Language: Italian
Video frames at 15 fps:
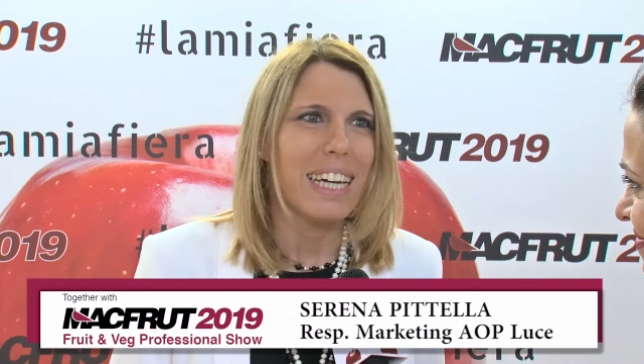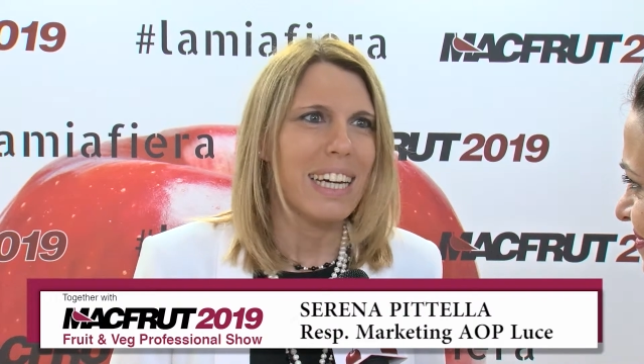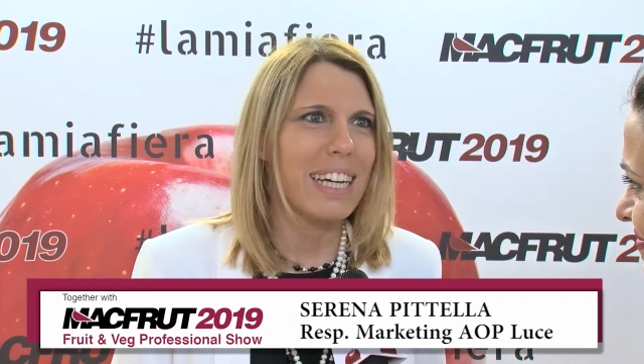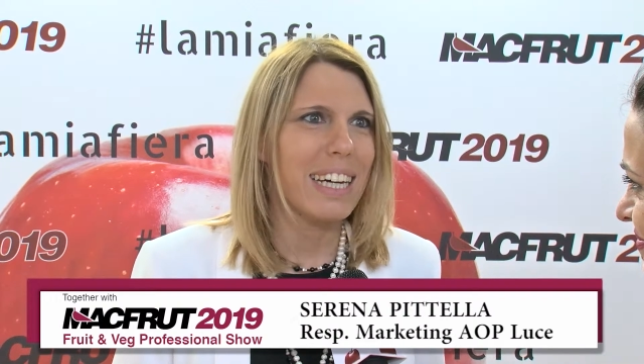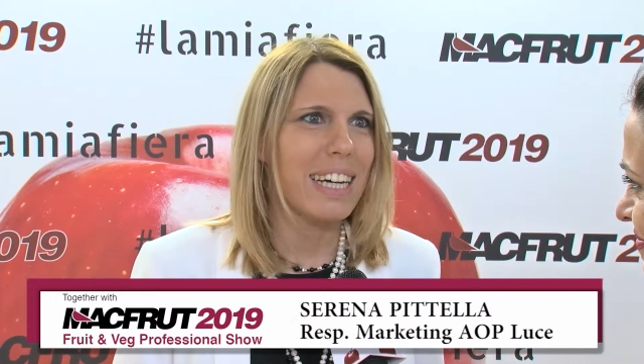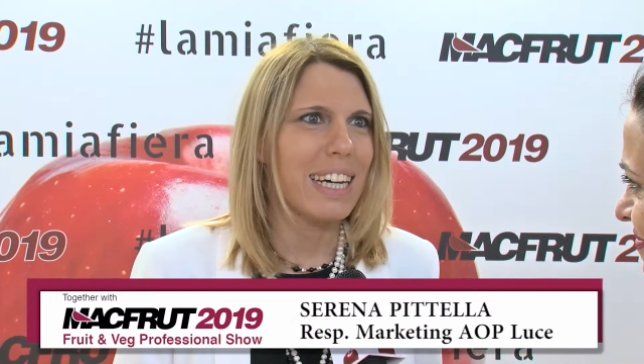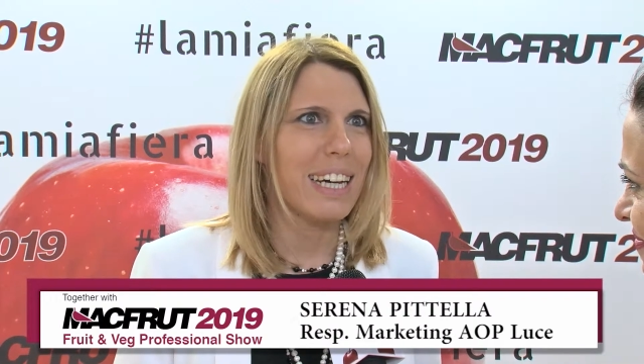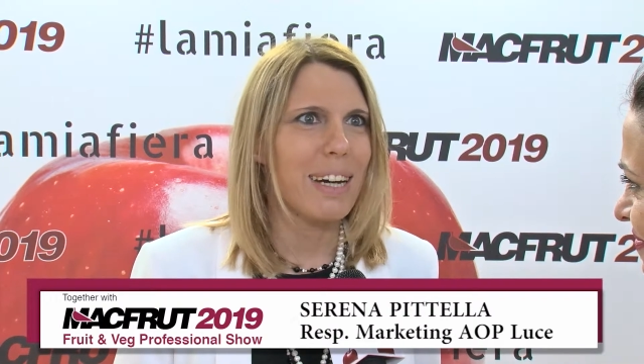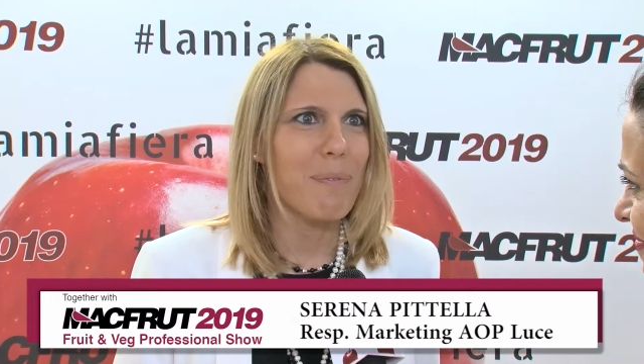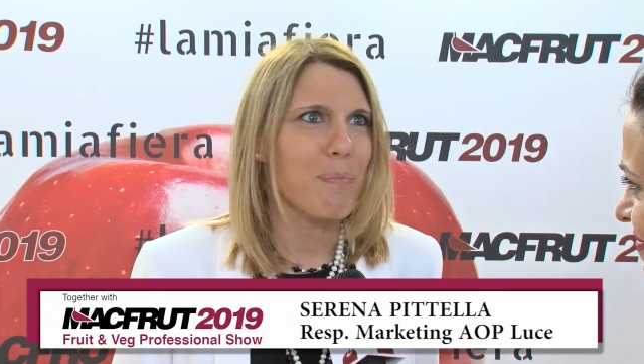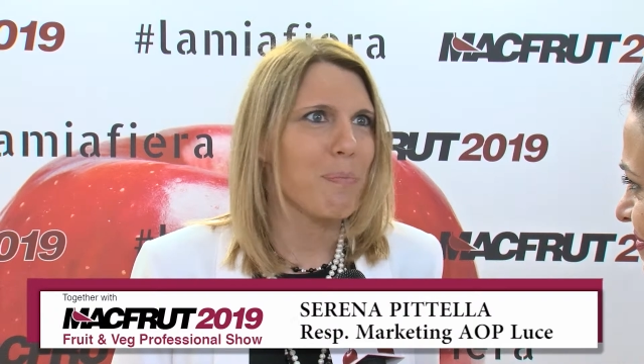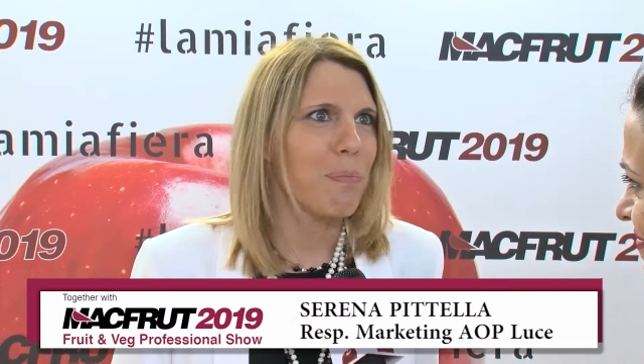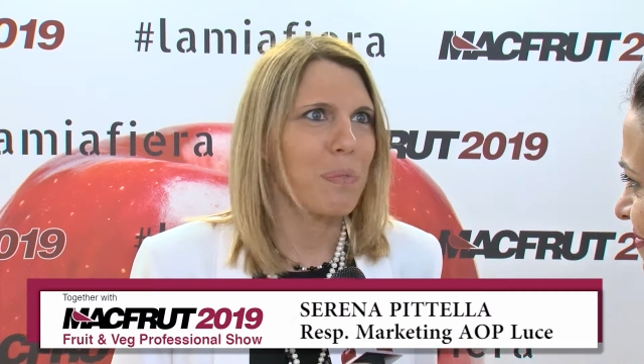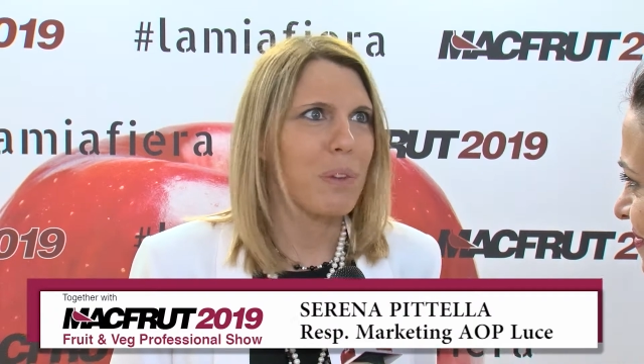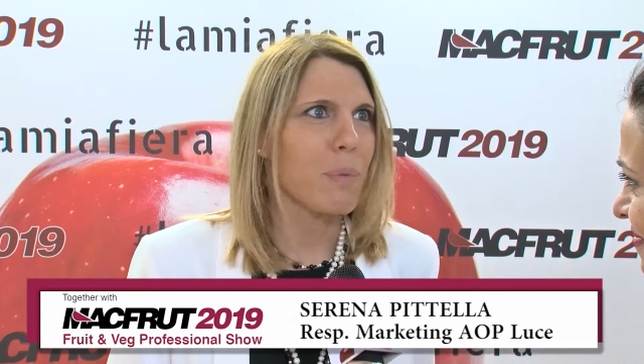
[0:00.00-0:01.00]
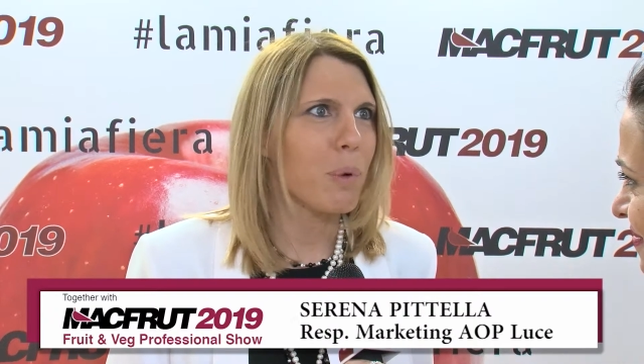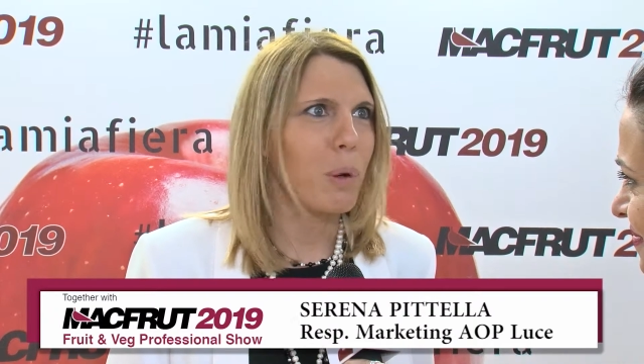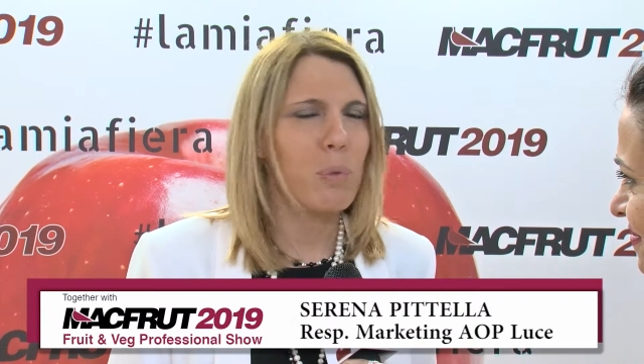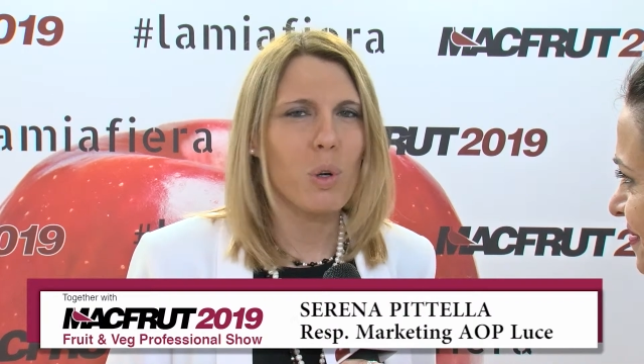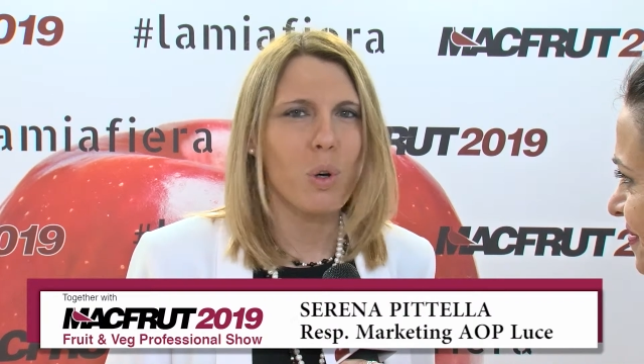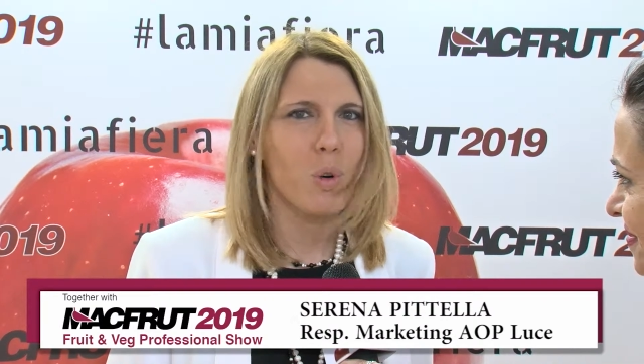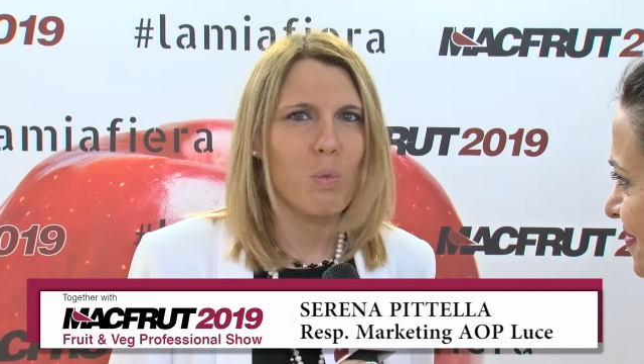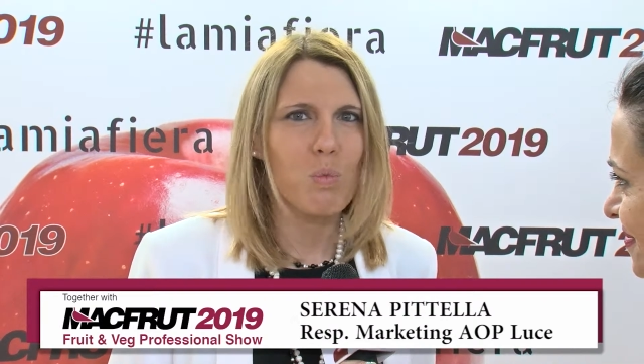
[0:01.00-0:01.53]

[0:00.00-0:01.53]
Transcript: ehm, è proprio